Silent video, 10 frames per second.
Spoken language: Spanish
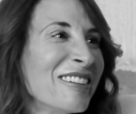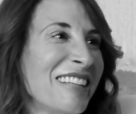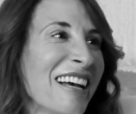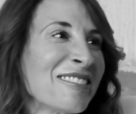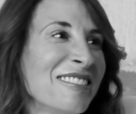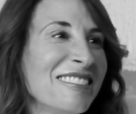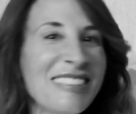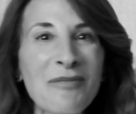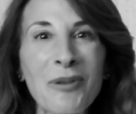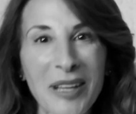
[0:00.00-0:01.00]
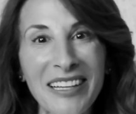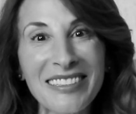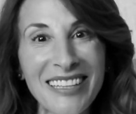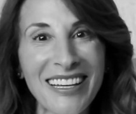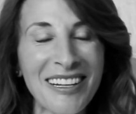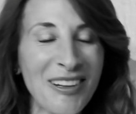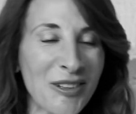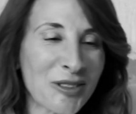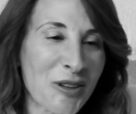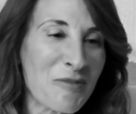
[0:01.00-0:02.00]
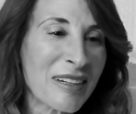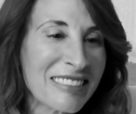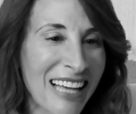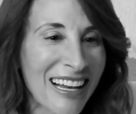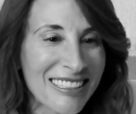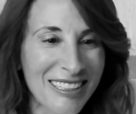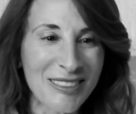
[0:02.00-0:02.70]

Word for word: O sea, sí, porque hice los comerciales,